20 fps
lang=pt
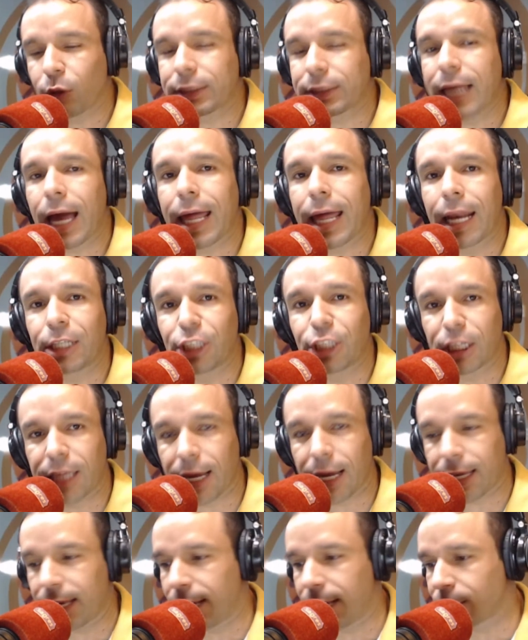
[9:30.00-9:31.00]
Quanto você
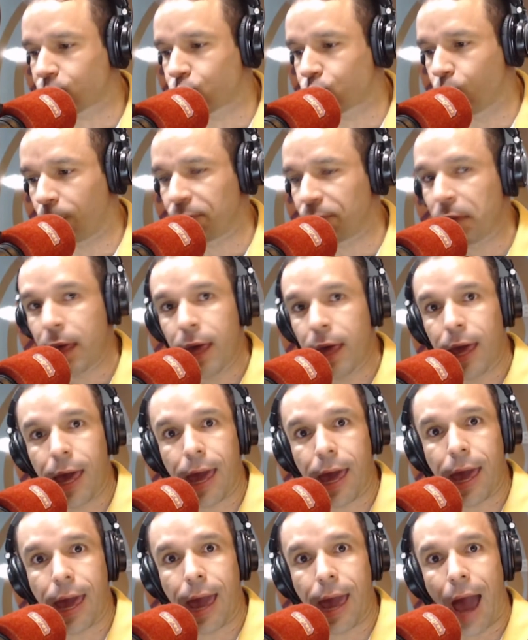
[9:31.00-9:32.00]
acredita que isso
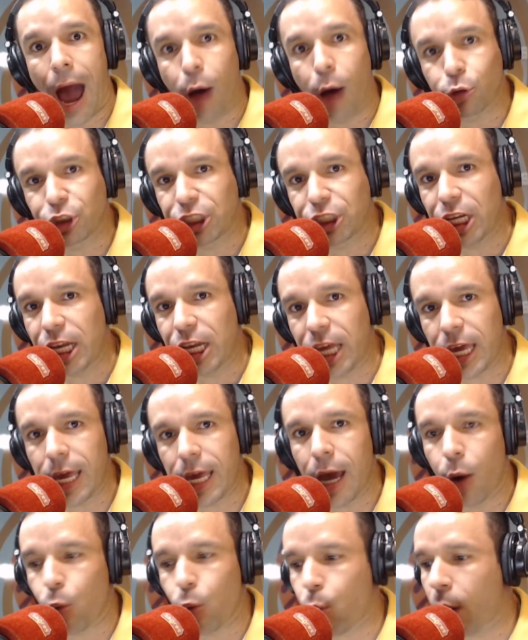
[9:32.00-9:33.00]
é,
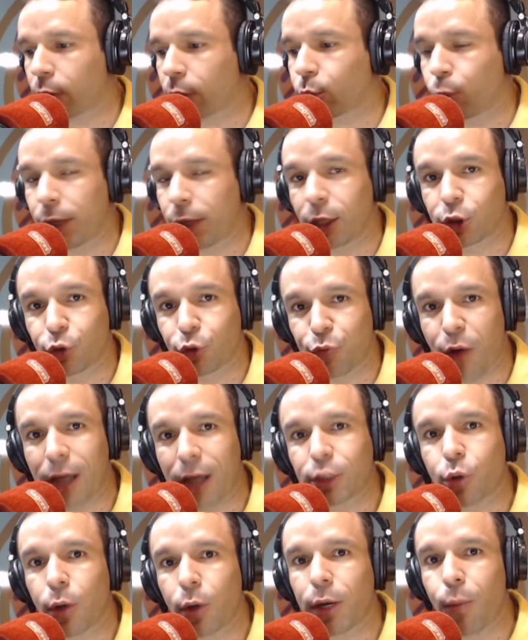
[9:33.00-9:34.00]
auxilia, o quanto isso
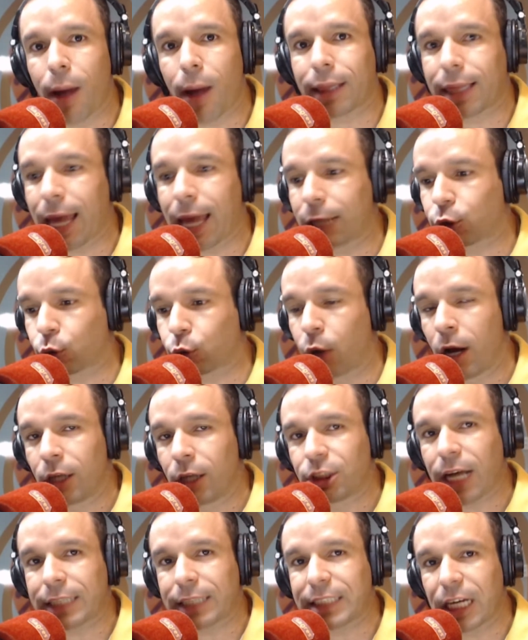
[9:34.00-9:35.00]
faz com que o Atlético
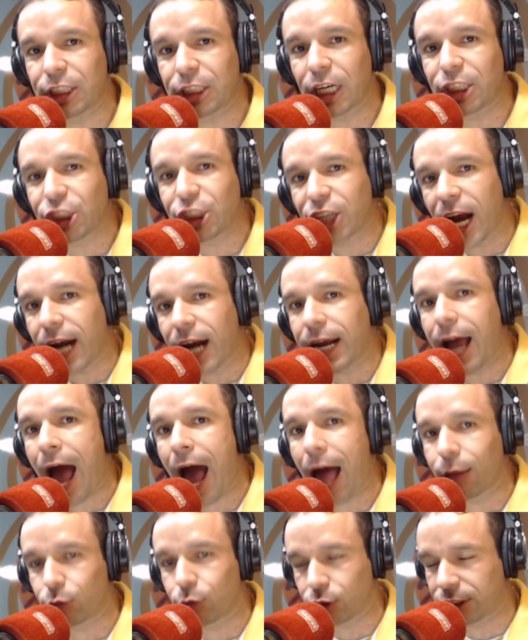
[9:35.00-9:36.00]
já seja
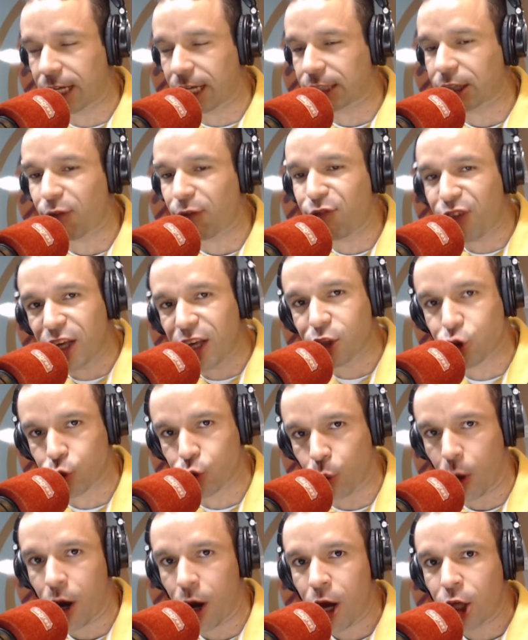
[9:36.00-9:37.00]
enxergado, seja
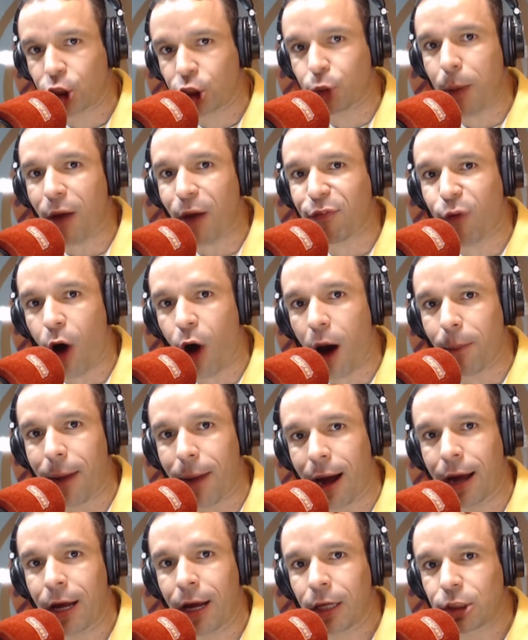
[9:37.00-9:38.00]
visto de uma
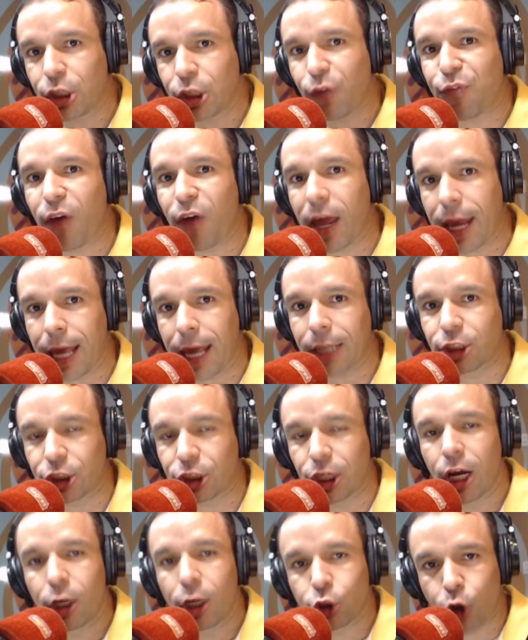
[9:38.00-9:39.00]
forma
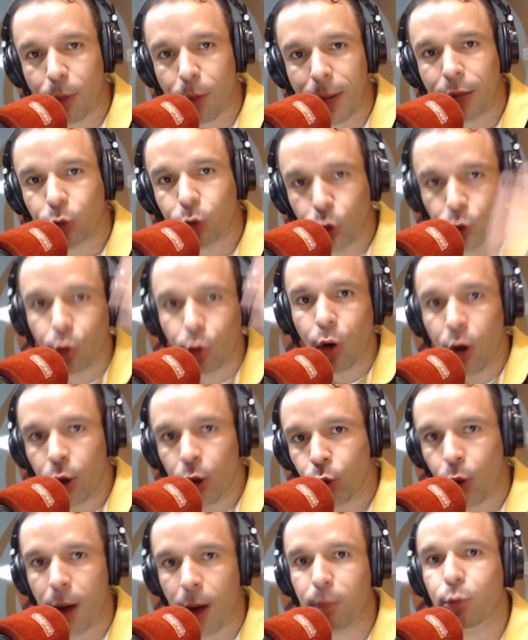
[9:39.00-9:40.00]
diferente,
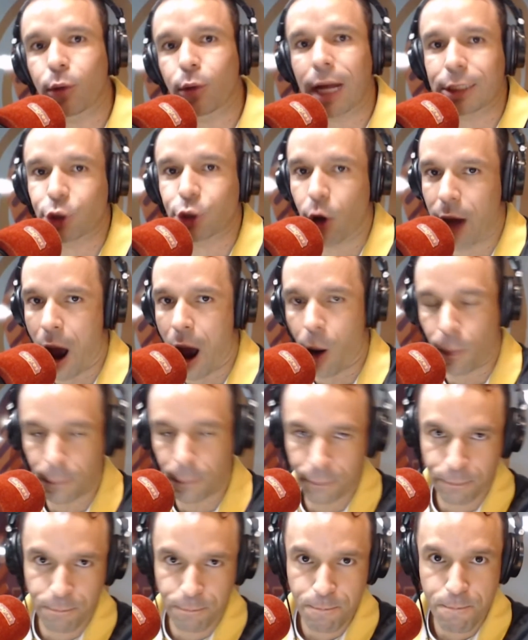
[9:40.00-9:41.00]
sobretudo no âmbito
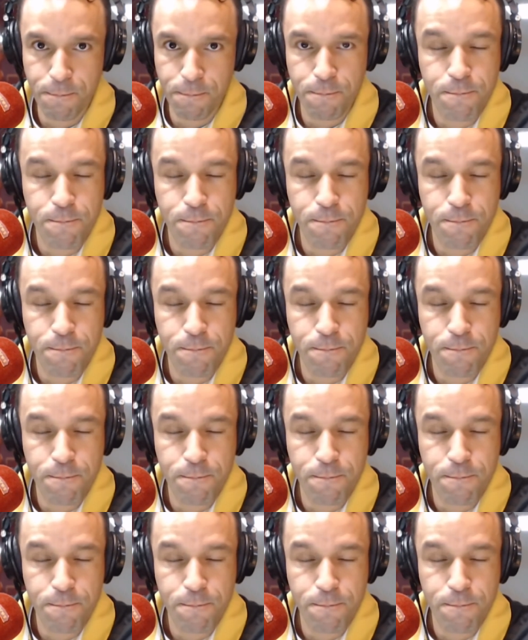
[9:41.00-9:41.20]
nacional?